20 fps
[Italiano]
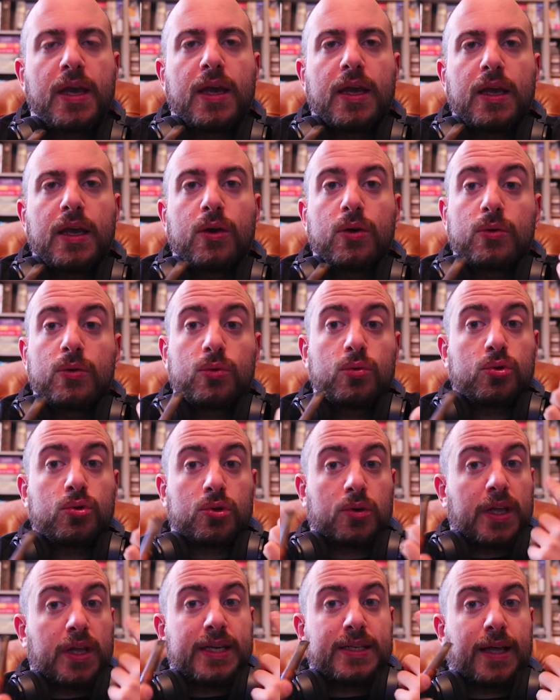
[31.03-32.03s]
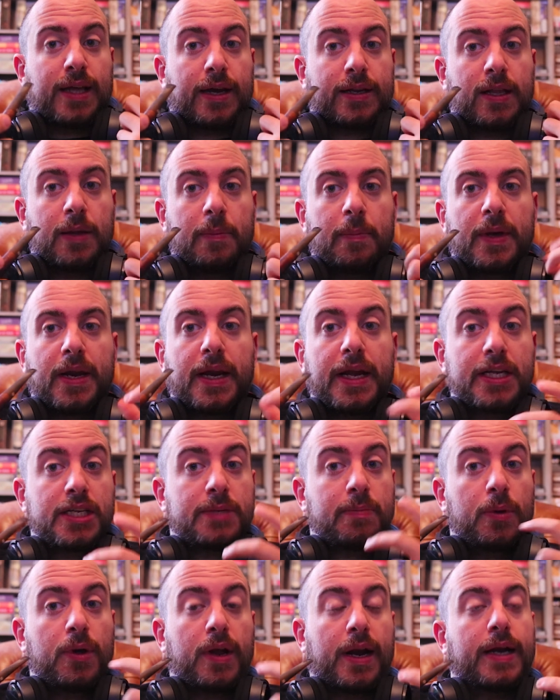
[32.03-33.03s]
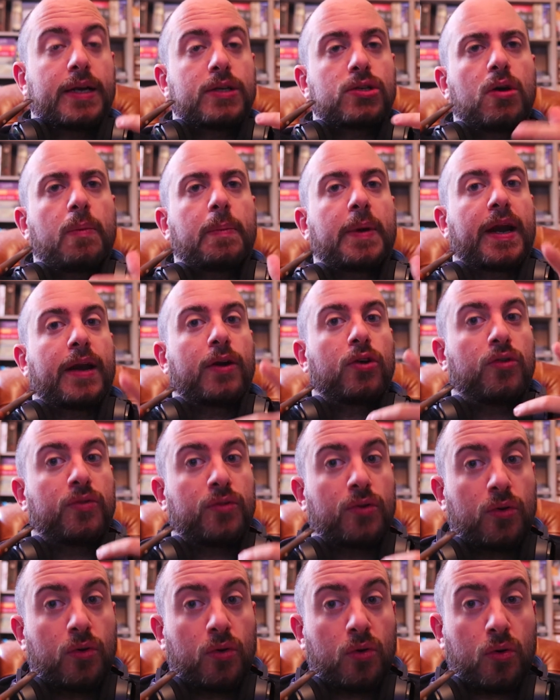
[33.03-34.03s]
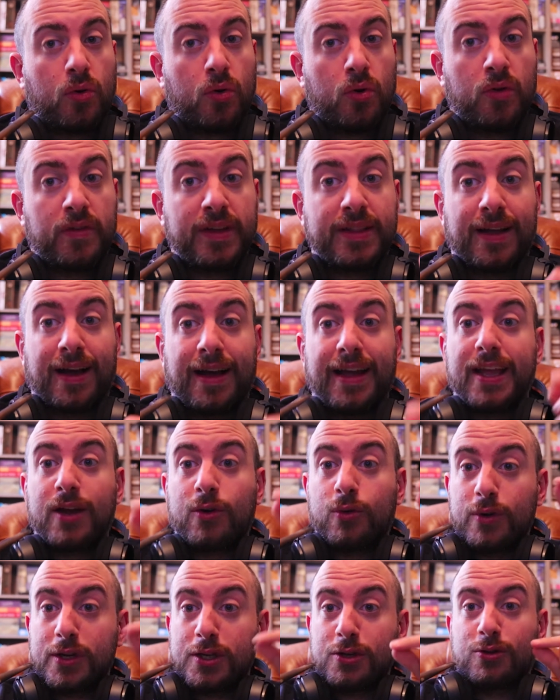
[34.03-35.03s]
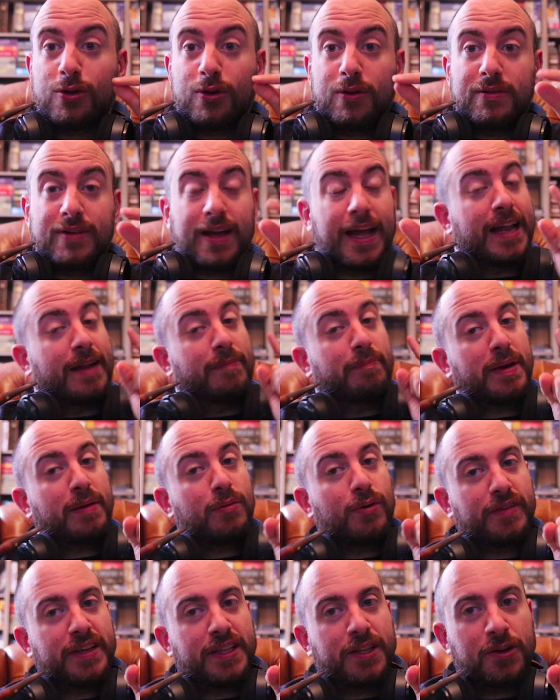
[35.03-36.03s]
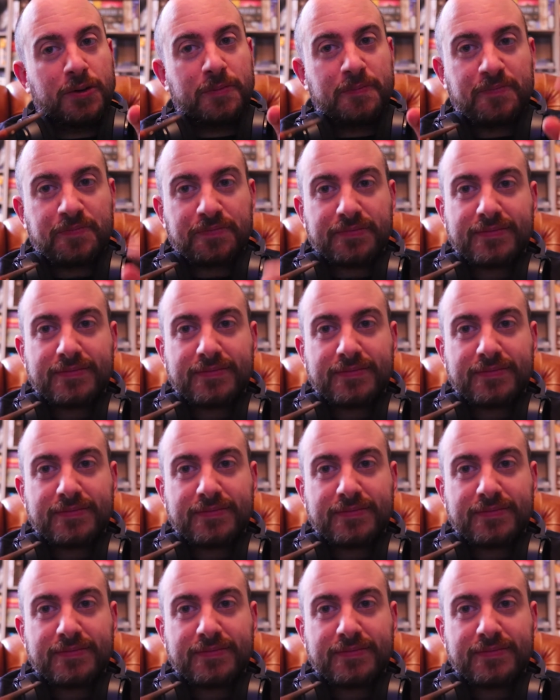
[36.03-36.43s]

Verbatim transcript: Io uso Kickstarter per esplorare e scoprire no novità e questo è il primo video